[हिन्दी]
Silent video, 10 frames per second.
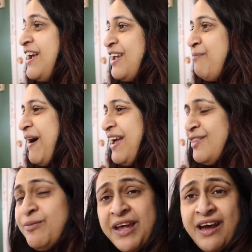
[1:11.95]
कि पायल
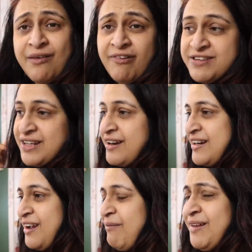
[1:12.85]
तुम हेयर वॉश
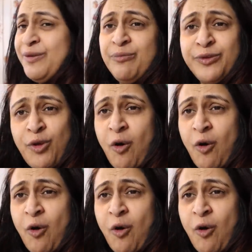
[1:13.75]
करने के बाद तुम